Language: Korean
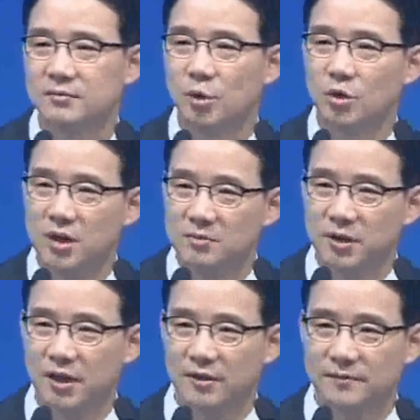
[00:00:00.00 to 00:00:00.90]
뭐
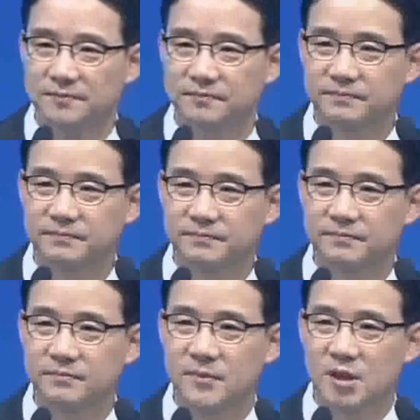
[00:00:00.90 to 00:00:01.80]
때문에요?
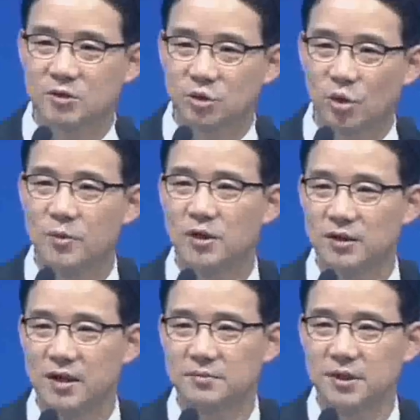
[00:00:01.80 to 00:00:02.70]
소명
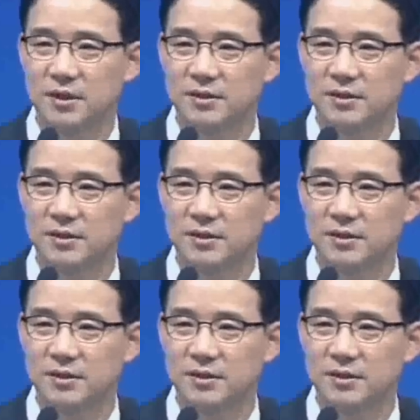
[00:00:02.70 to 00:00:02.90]
때문에.